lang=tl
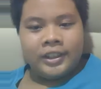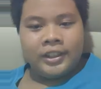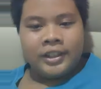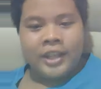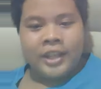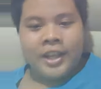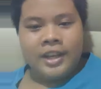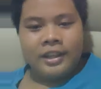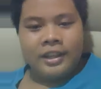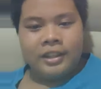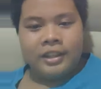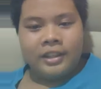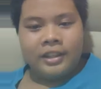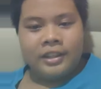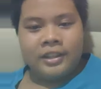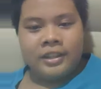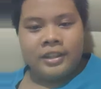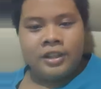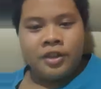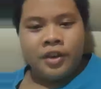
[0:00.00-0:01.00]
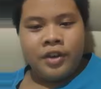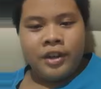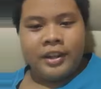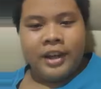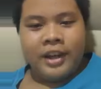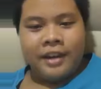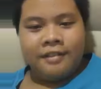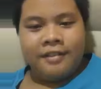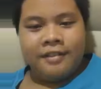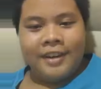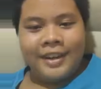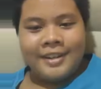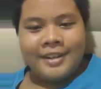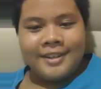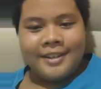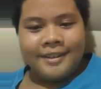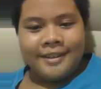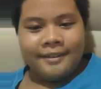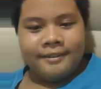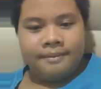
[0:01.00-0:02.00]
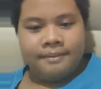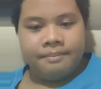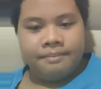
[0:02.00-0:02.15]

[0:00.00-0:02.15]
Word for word: Thank you and God bless.